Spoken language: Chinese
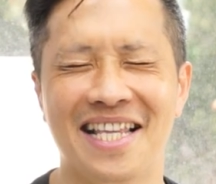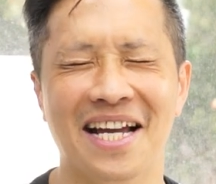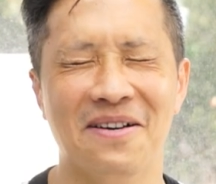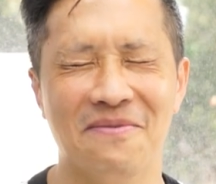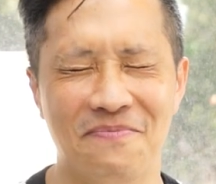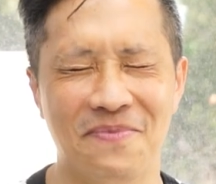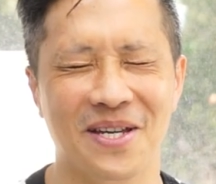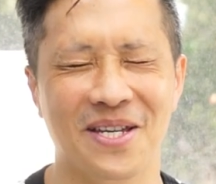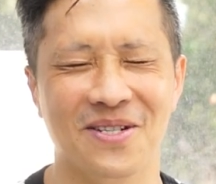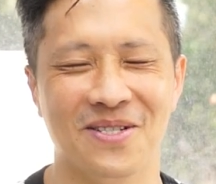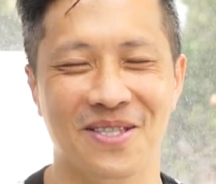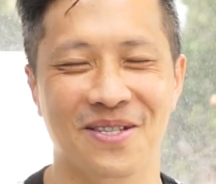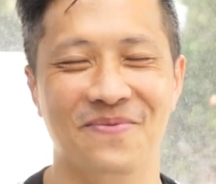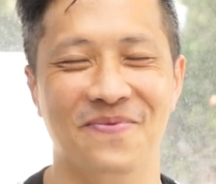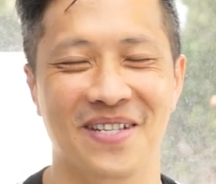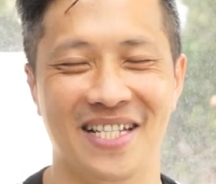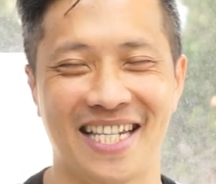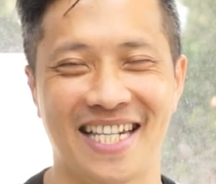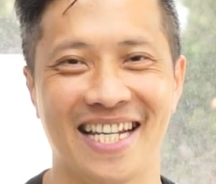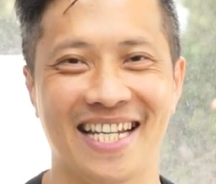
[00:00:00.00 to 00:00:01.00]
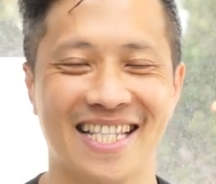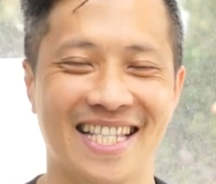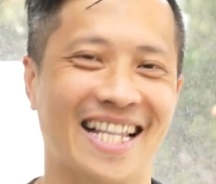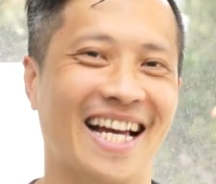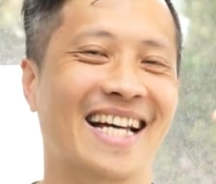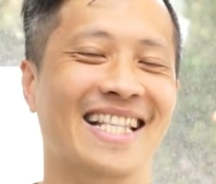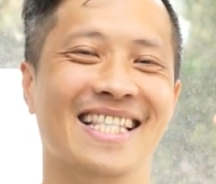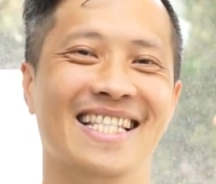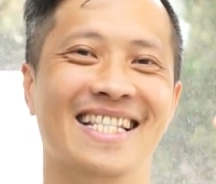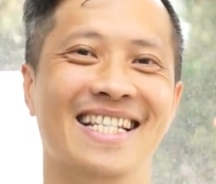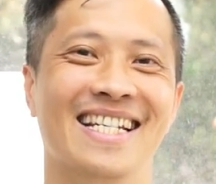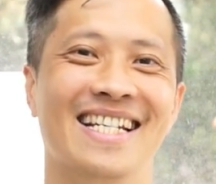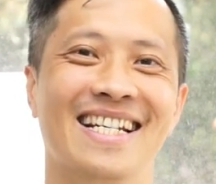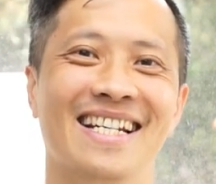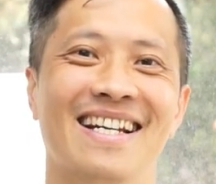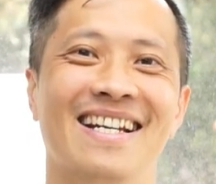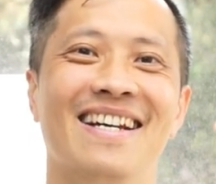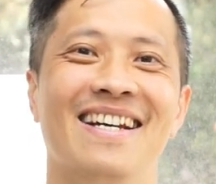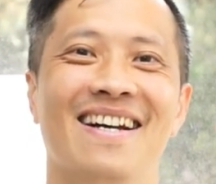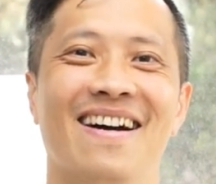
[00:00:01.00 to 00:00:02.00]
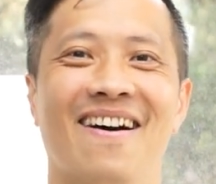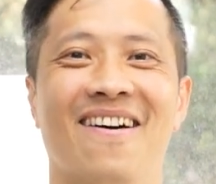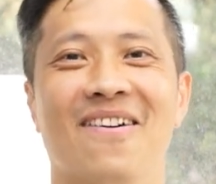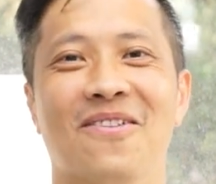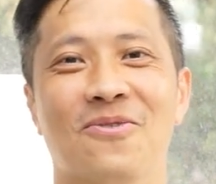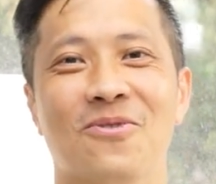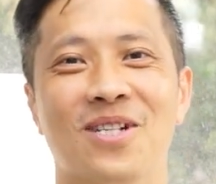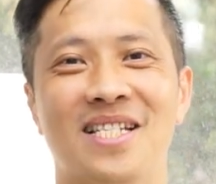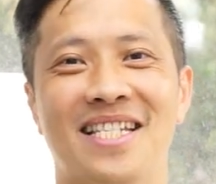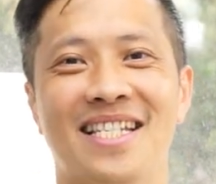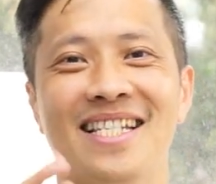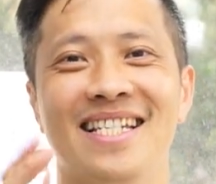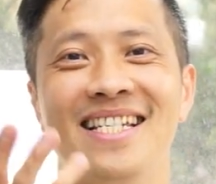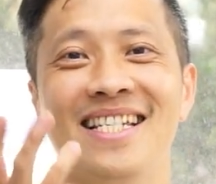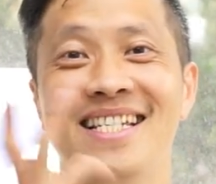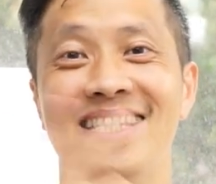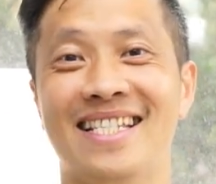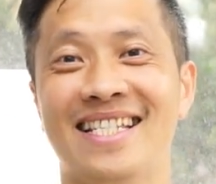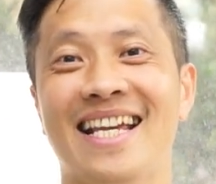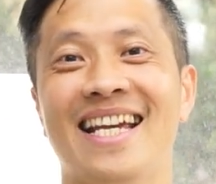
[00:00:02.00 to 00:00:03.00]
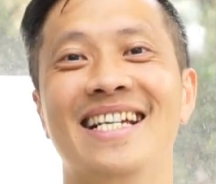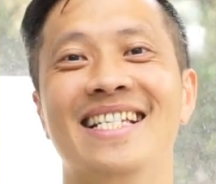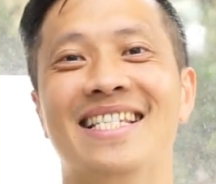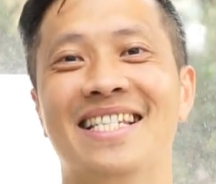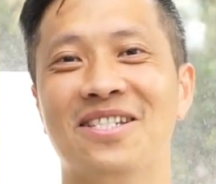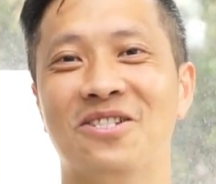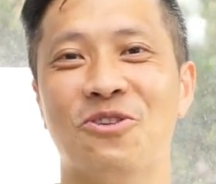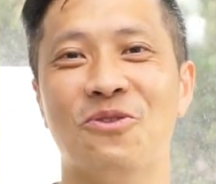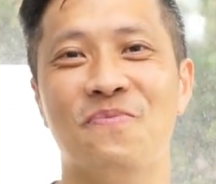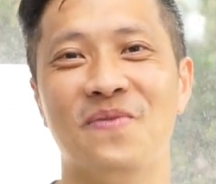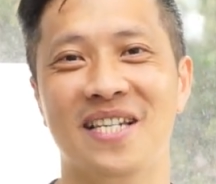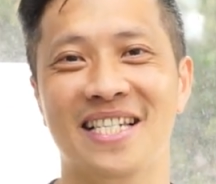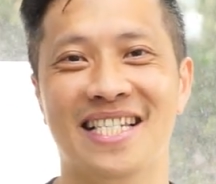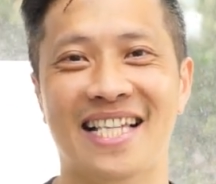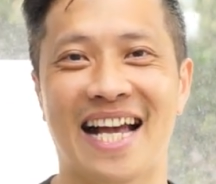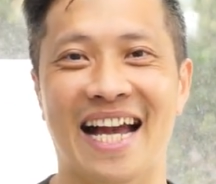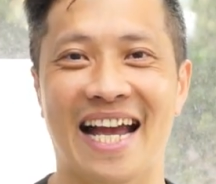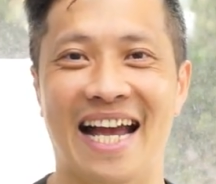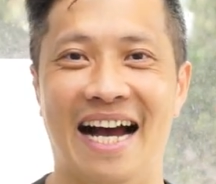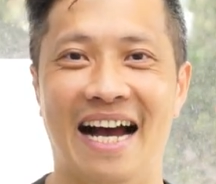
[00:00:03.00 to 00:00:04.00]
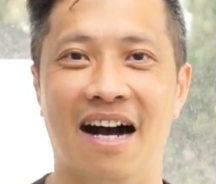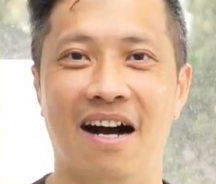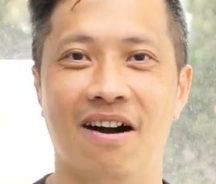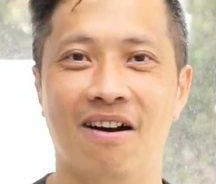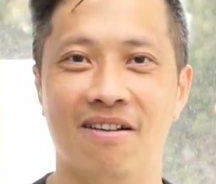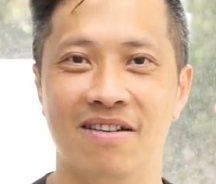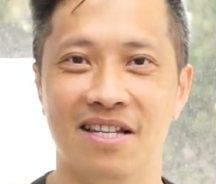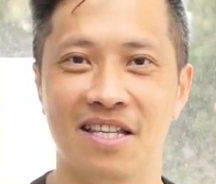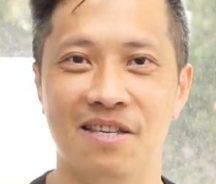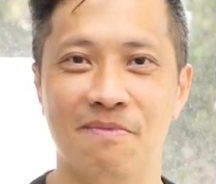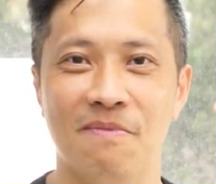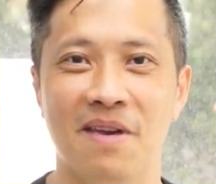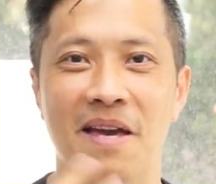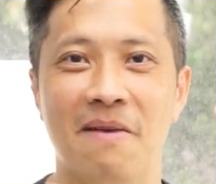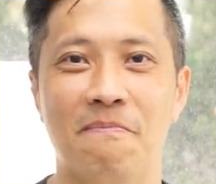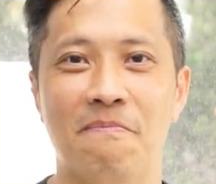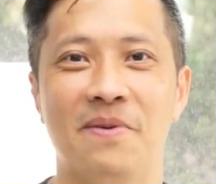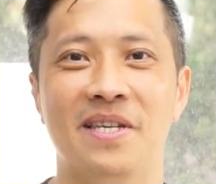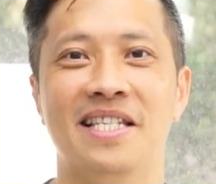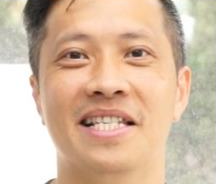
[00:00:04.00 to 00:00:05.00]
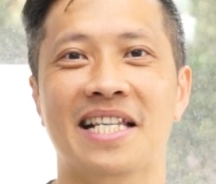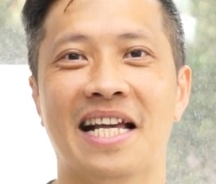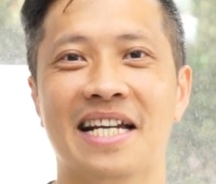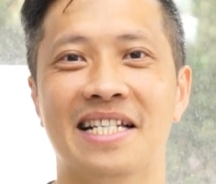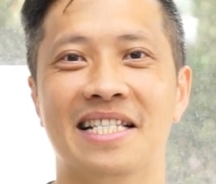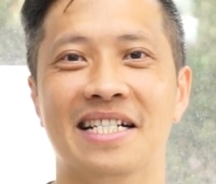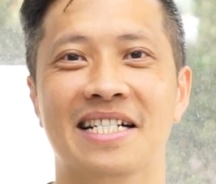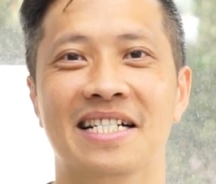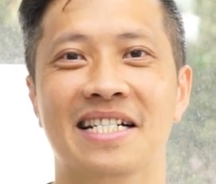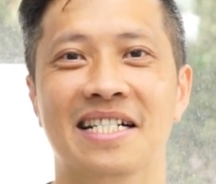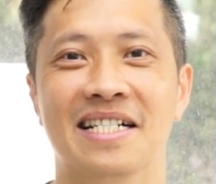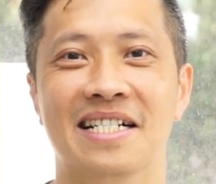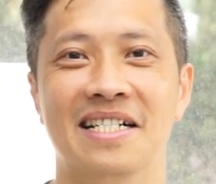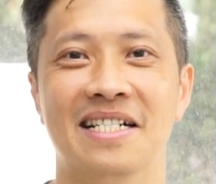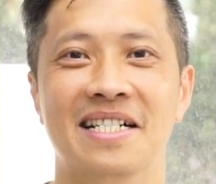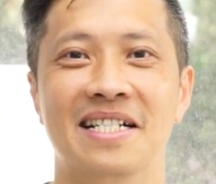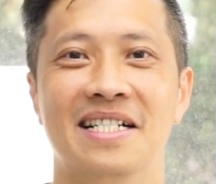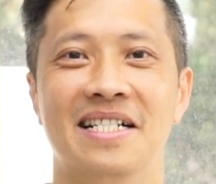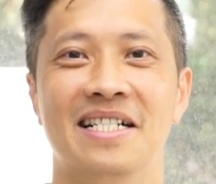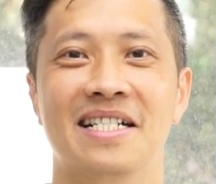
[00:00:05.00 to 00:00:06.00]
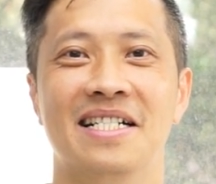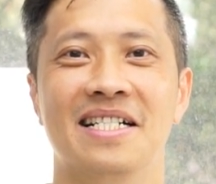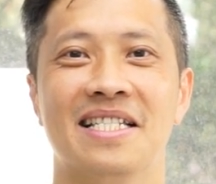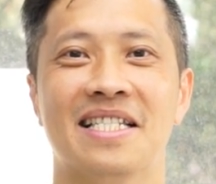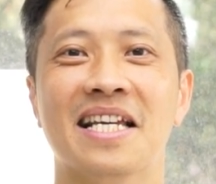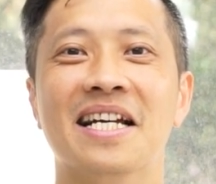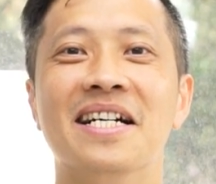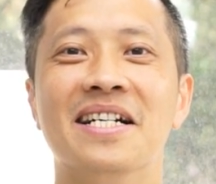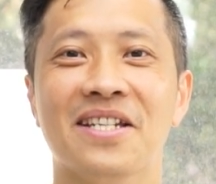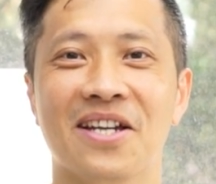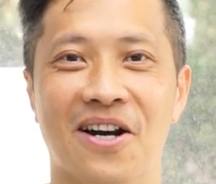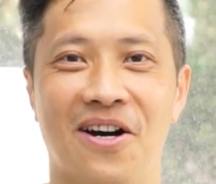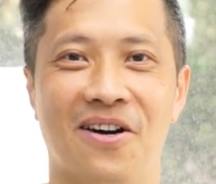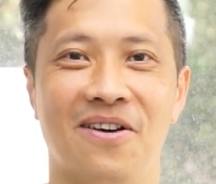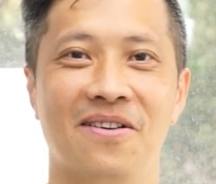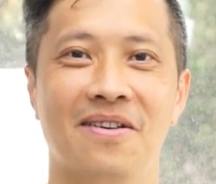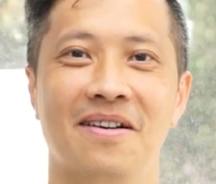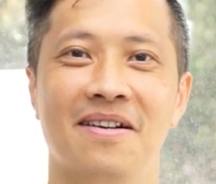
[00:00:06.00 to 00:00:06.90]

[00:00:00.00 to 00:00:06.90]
的没有那么简单。哦，我今这一次去比赛啊，哦，里面比赛的车友，